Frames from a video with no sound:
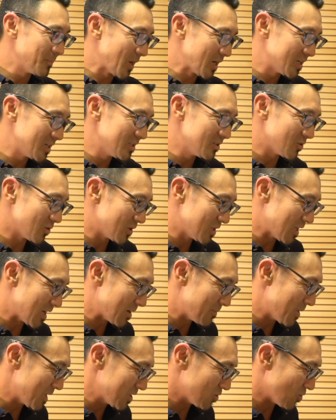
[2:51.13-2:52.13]
まあ、ヒントにな
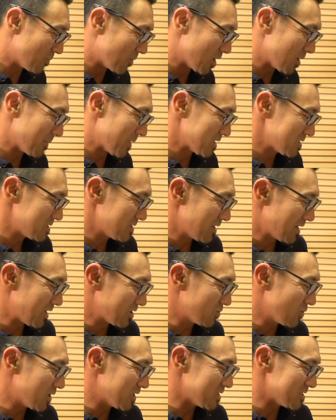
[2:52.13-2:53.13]
ればと思います
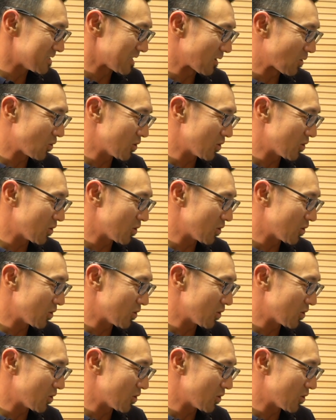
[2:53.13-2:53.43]
あとはですね